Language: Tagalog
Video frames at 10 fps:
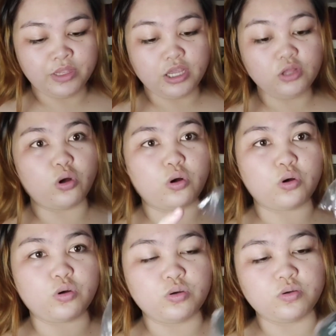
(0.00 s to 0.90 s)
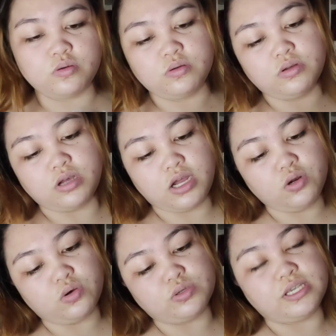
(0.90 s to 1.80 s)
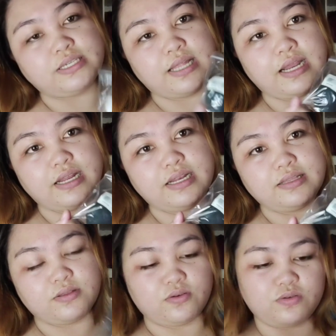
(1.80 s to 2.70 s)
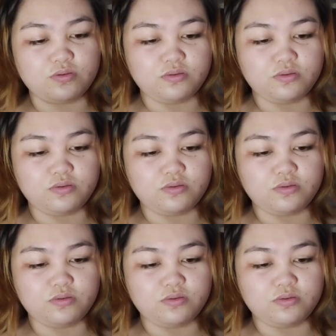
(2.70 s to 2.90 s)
Ito, ano, sis lady din to.